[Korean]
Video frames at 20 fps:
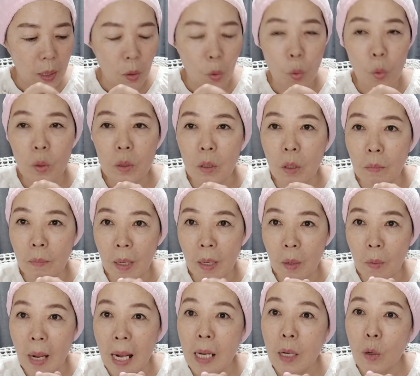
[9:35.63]
요거
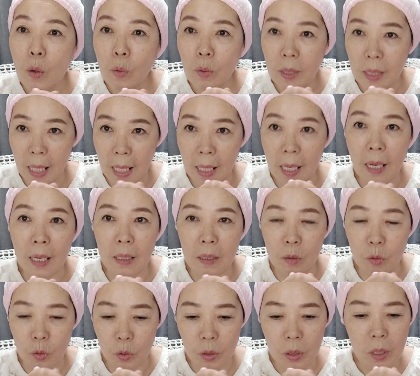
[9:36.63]
정말 활용
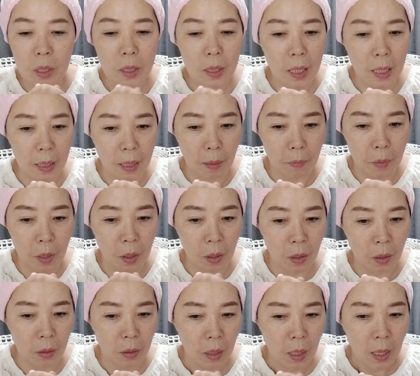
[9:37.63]
잘해가지고 쓰시게
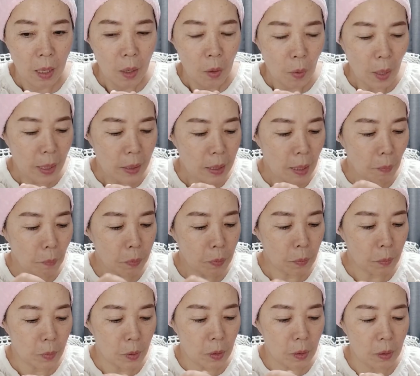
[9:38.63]
되면,
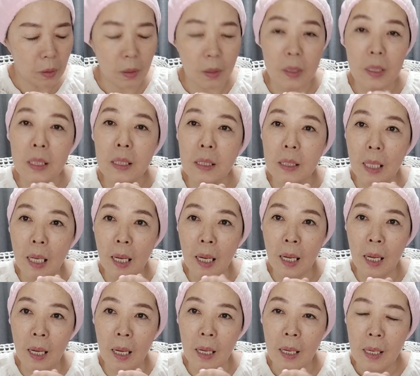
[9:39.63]
화장품은
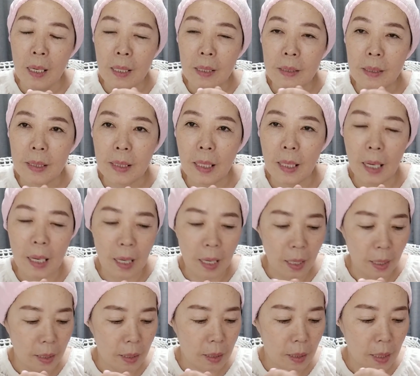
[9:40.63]
진짜
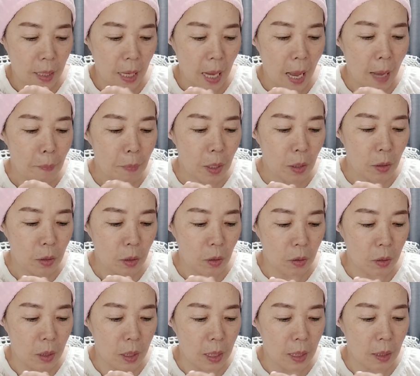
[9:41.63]
제가 이렇게 하면서
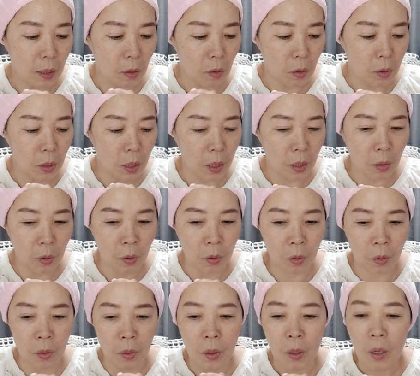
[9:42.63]
느끼는
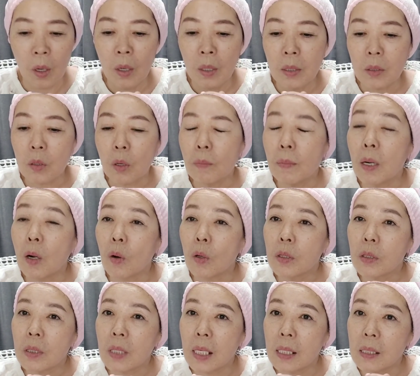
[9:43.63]
건데요, 정말
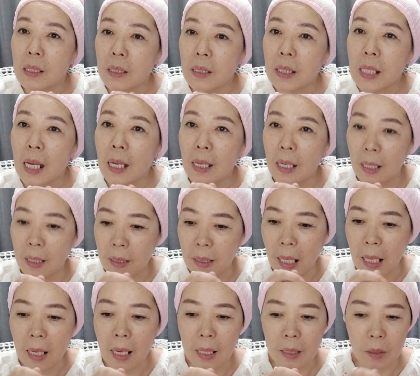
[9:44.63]
어떻게 쓰냐에
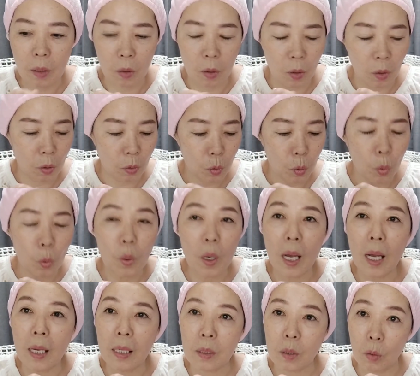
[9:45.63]
따라서
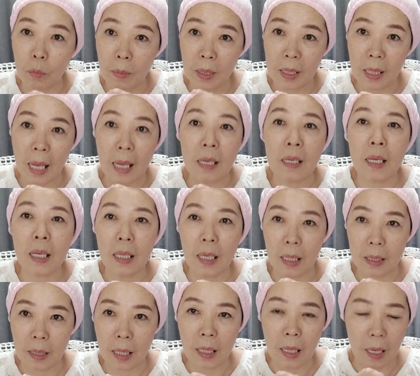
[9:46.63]
효과가 정말 다르게
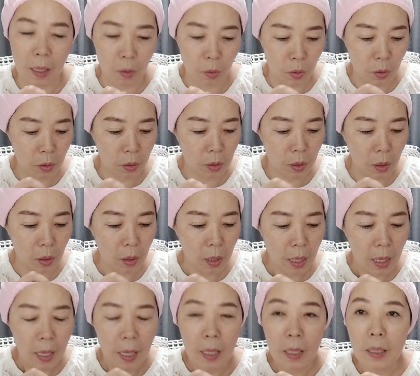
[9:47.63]
나타나거든요.
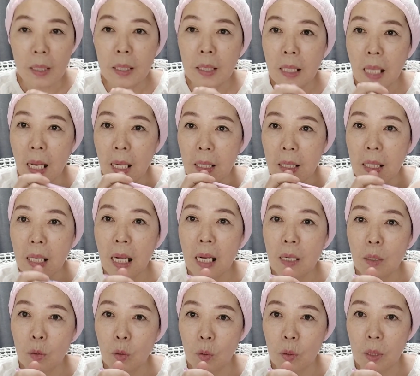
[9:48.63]
그냥
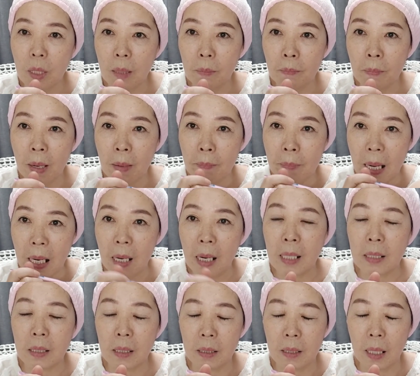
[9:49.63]
히알루론산만
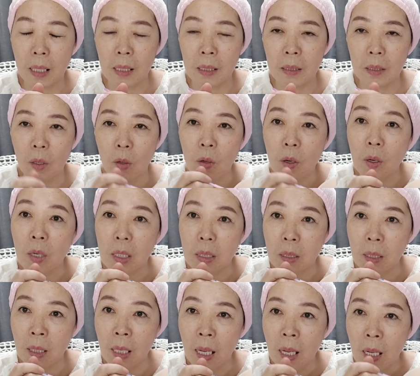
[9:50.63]
발랐을 때는
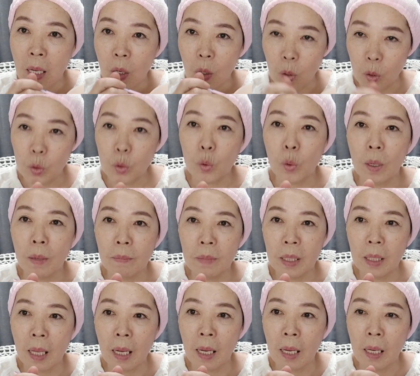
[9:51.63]
여러가지
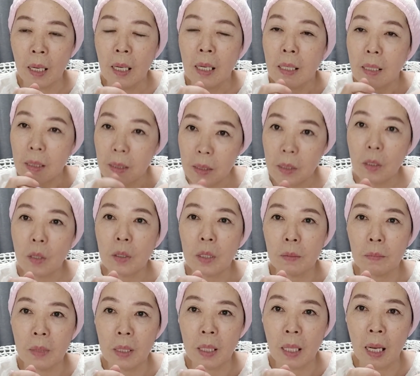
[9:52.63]
건조함이나
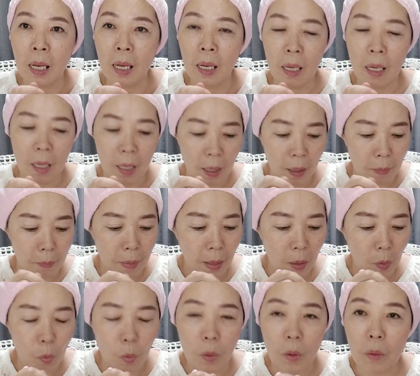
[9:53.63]
끈적임이나
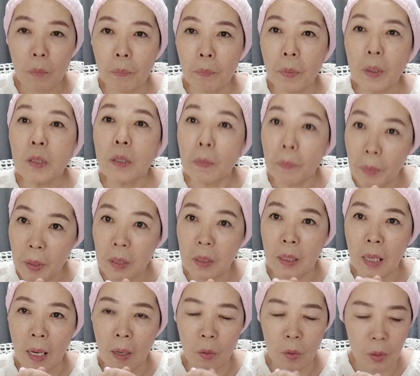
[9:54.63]
막
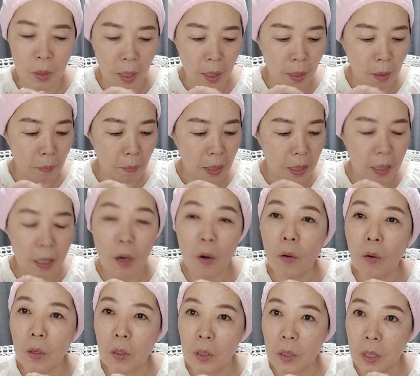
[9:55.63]
번들번들한 거나 막
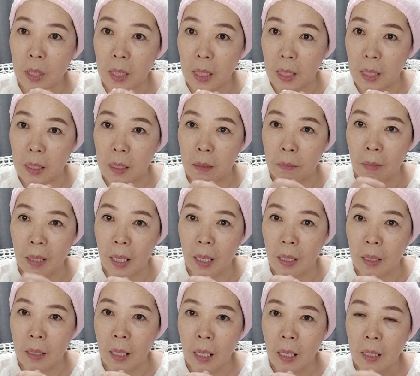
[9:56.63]
이런 것이
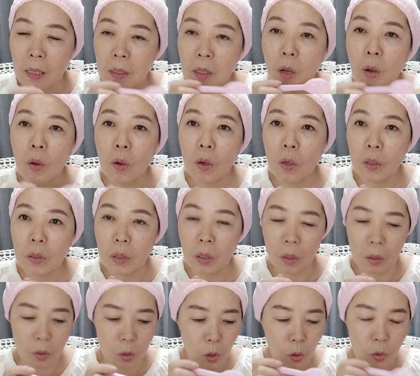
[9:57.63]
있지만,
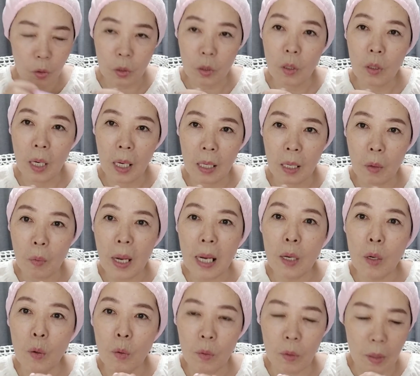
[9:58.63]
섞어서 적절하게
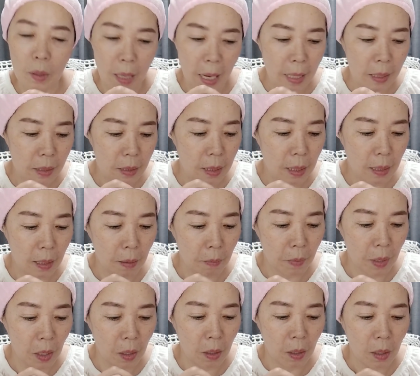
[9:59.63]
활용을 하시게
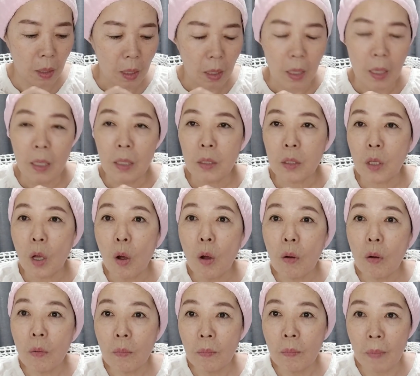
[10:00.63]
되면
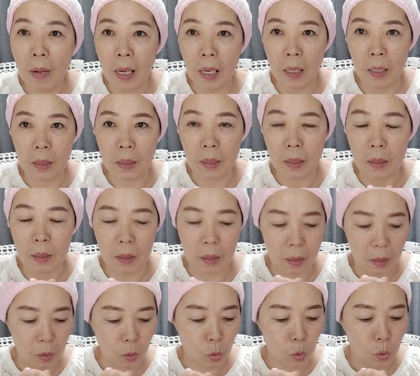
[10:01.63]
정말
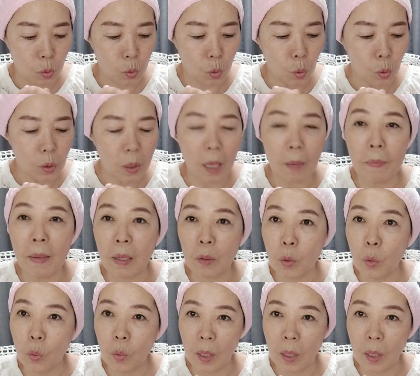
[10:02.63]
초대박